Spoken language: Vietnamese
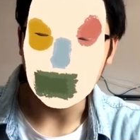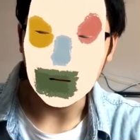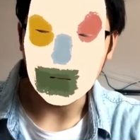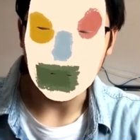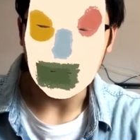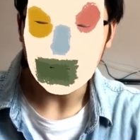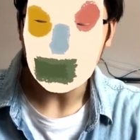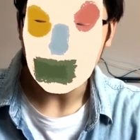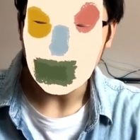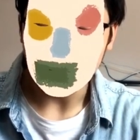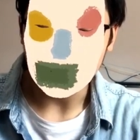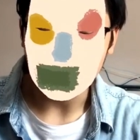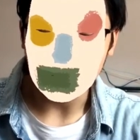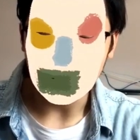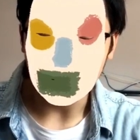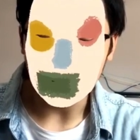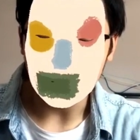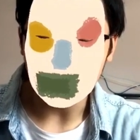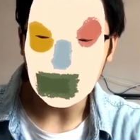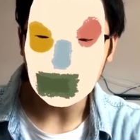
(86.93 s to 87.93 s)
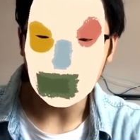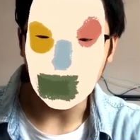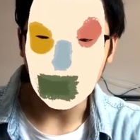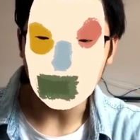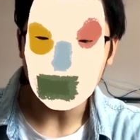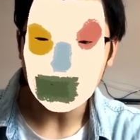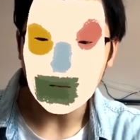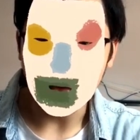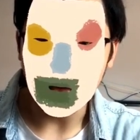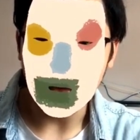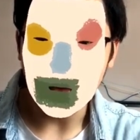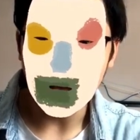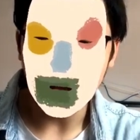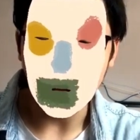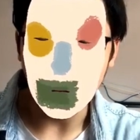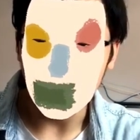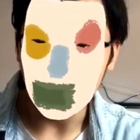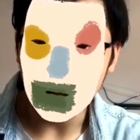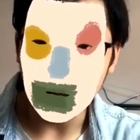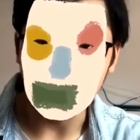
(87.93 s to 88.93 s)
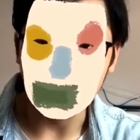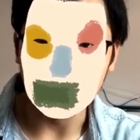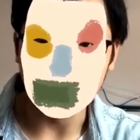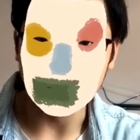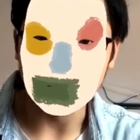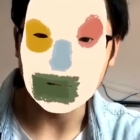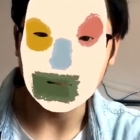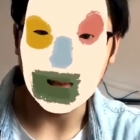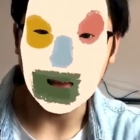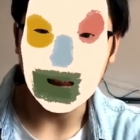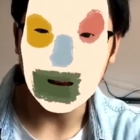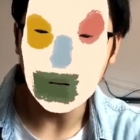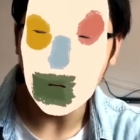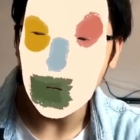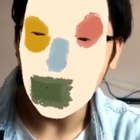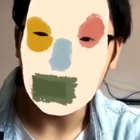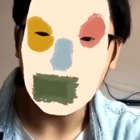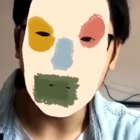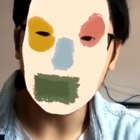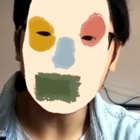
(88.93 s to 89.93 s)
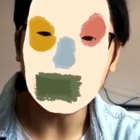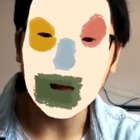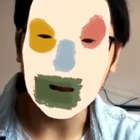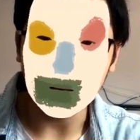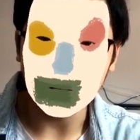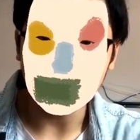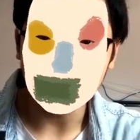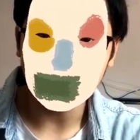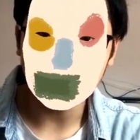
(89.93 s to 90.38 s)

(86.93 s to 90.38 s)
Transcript: thì các bạn sẽ cũng sẽ hiểu là mình sẽ luôn nhấn mạnh